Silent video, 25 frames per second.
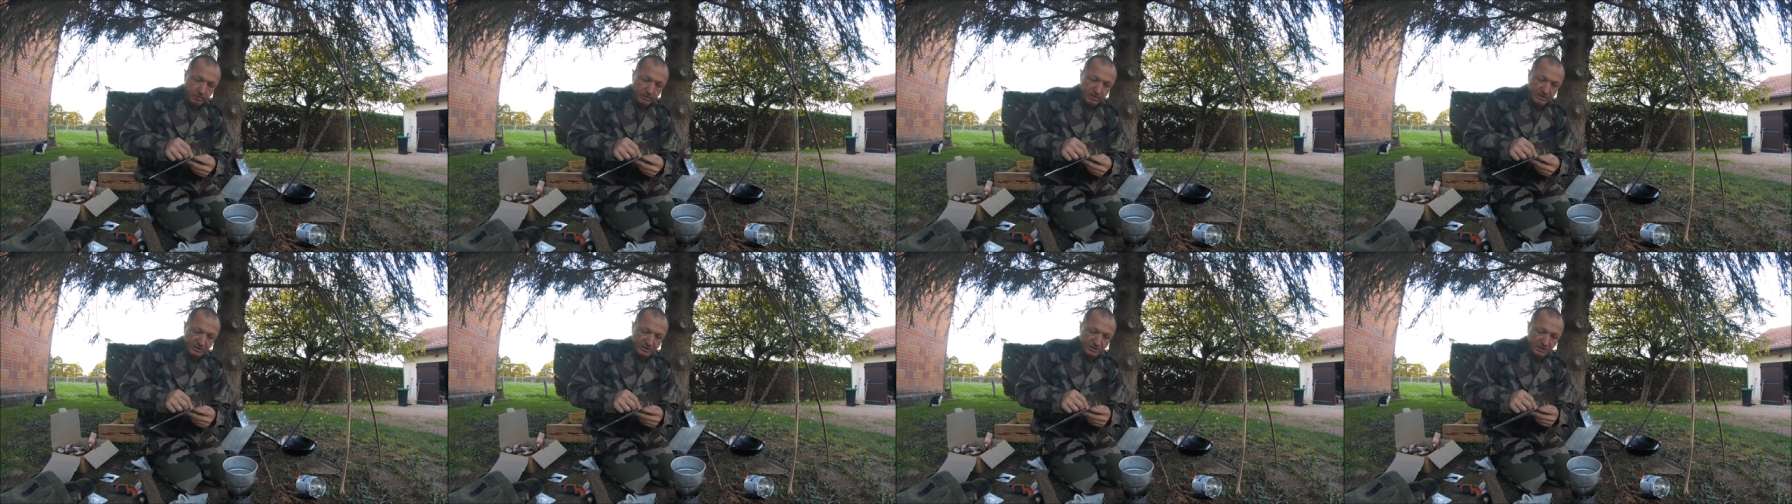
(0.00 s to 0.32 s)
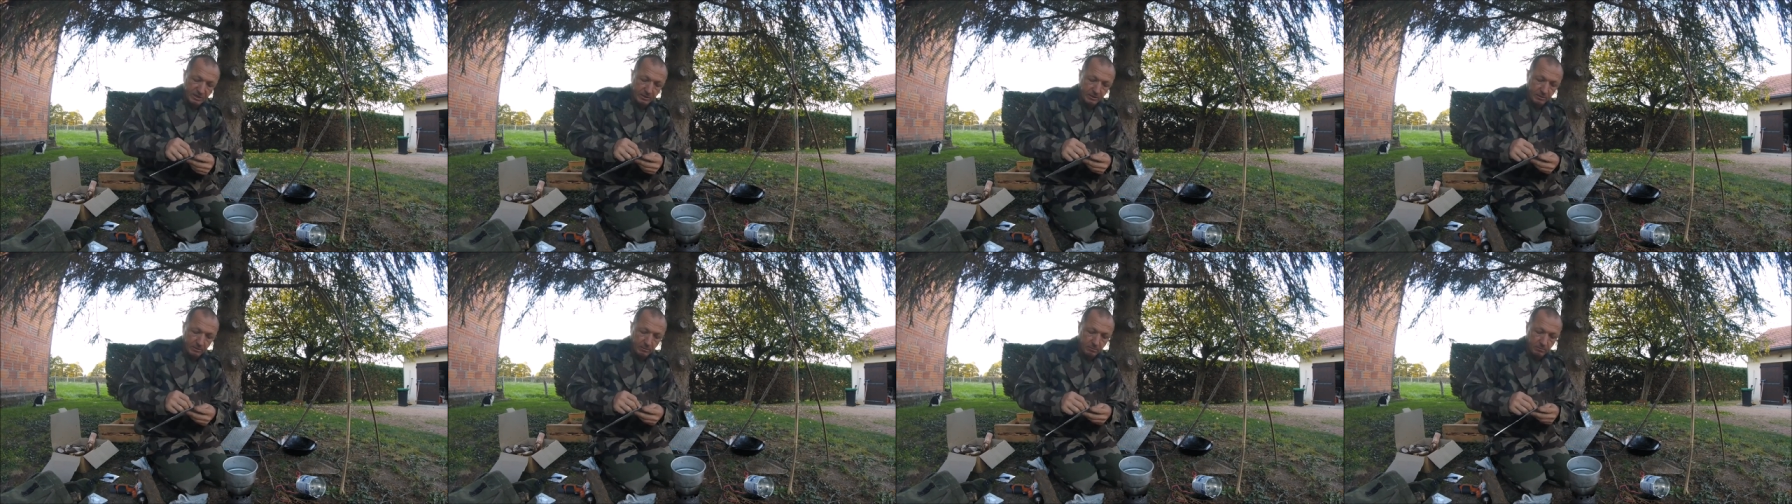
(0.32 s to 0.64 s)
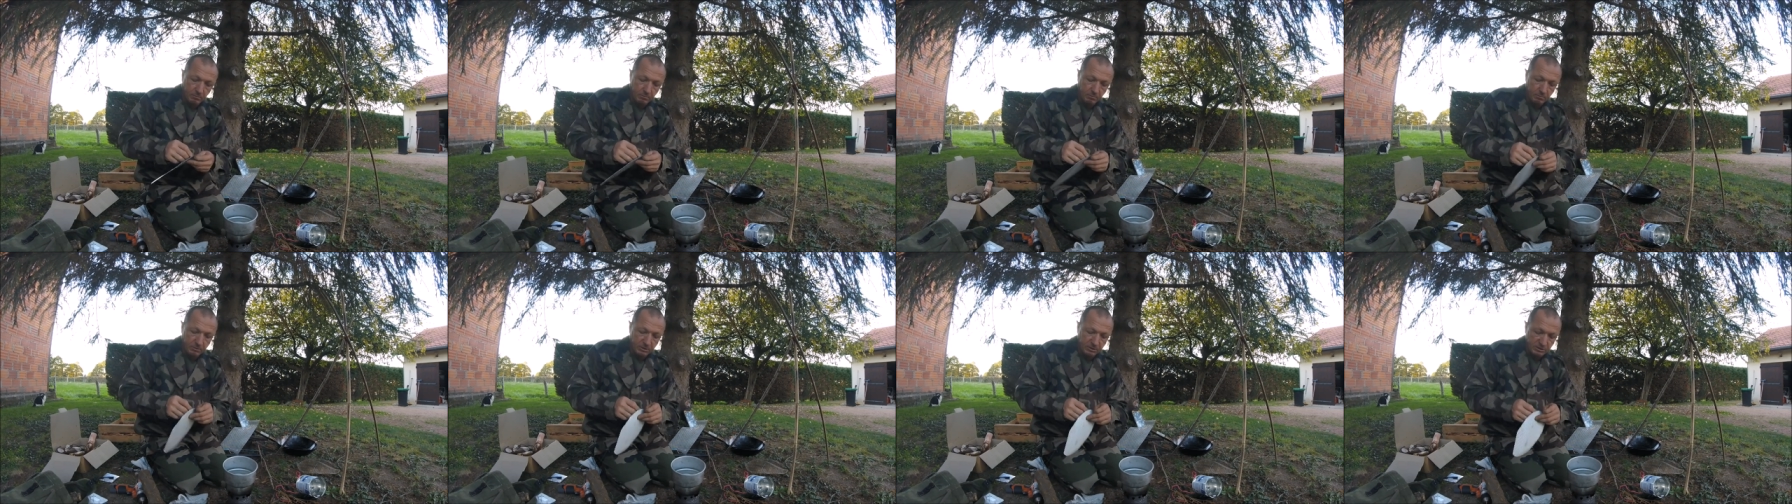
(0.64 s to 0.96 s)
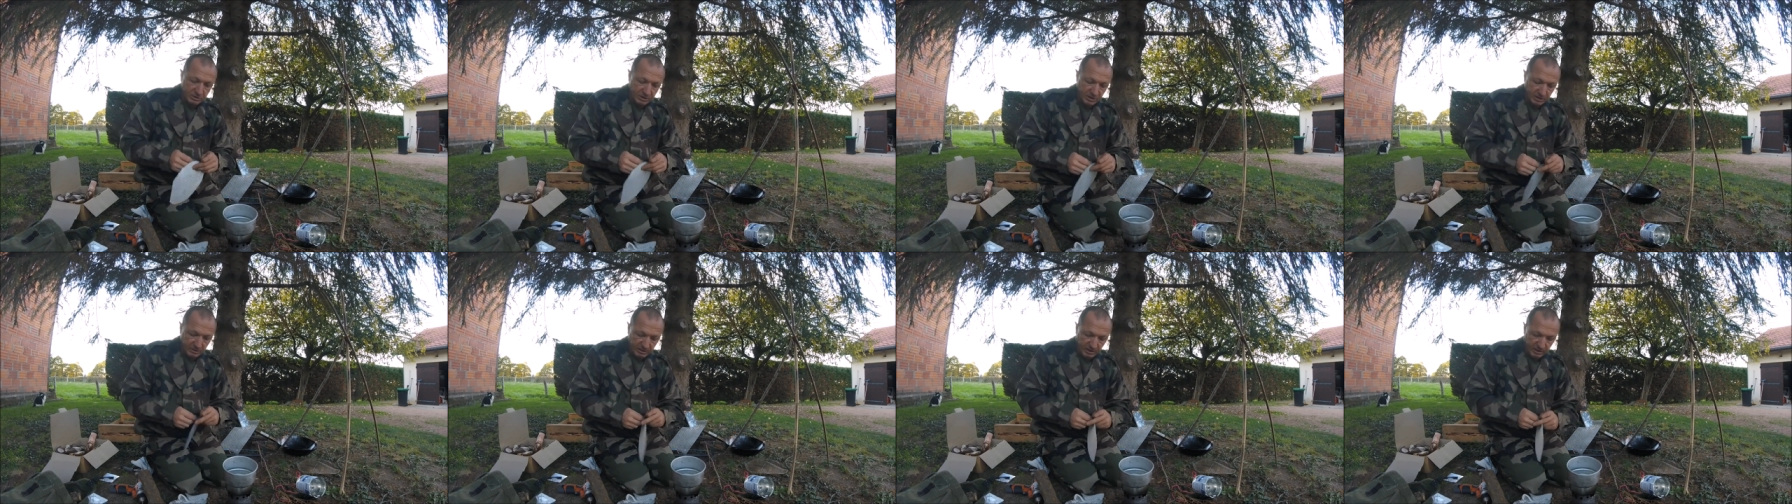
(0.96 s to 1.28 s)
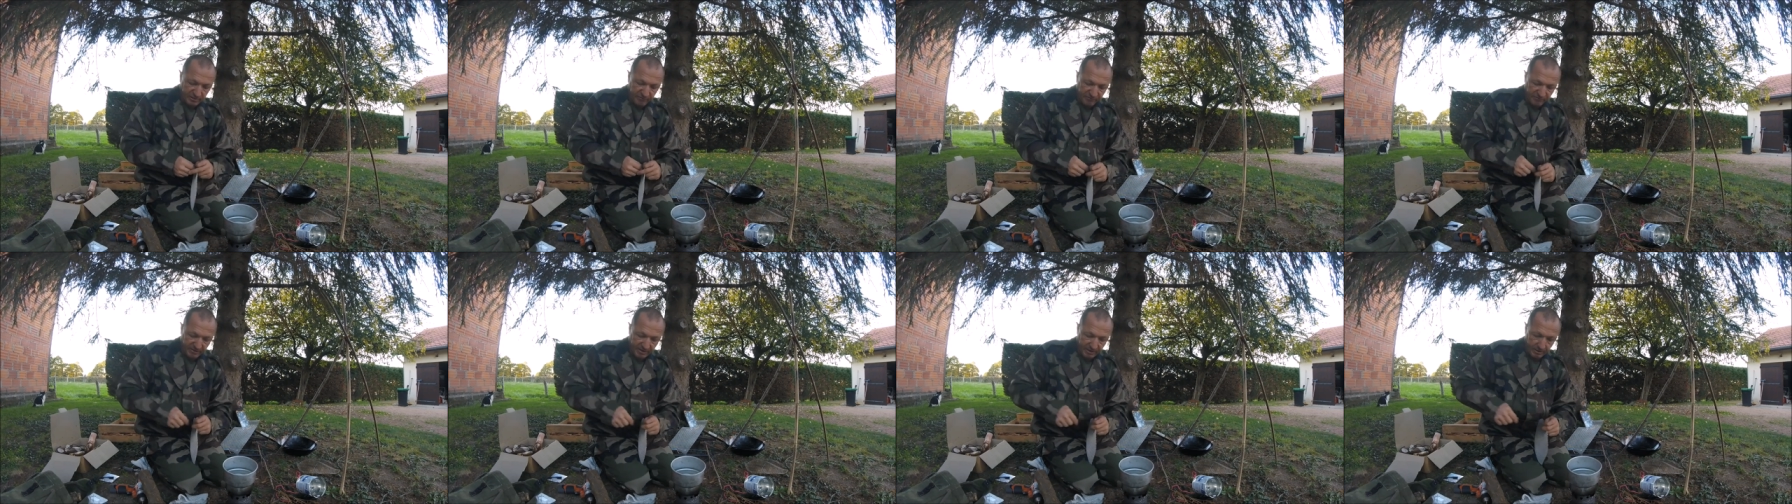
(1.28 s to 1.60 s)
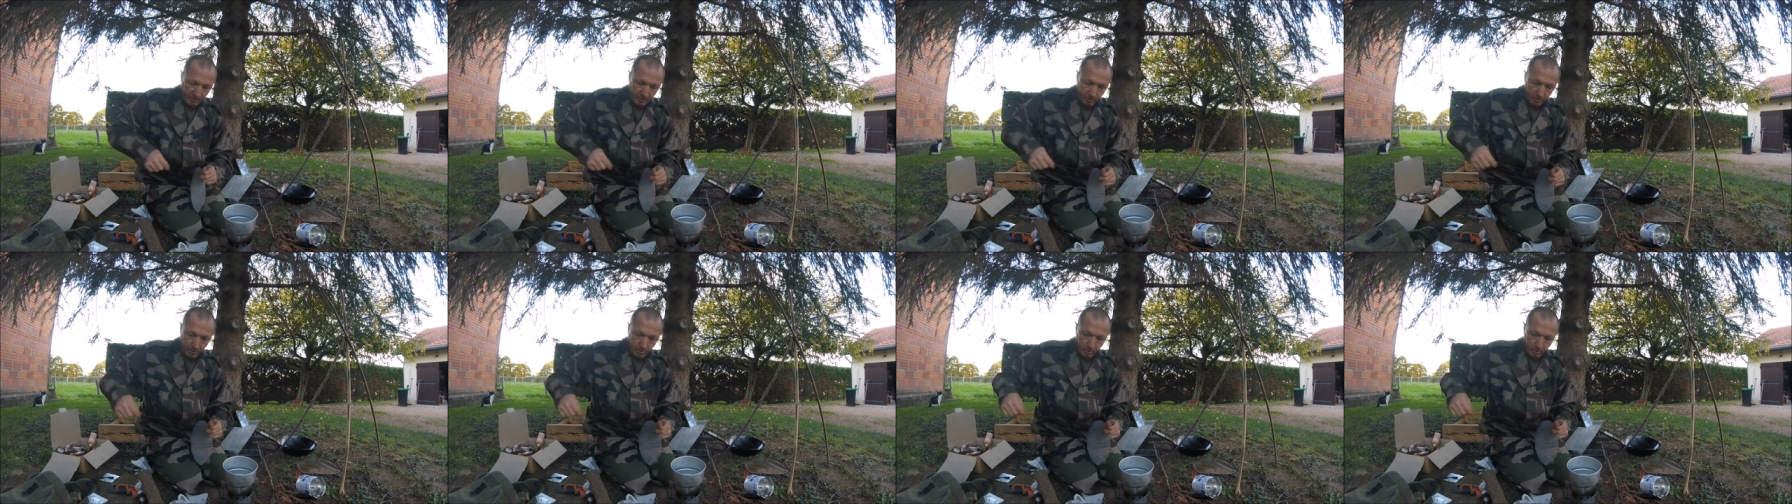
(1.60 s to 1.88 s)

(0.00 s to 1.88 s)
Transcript: acier, en acier très fin.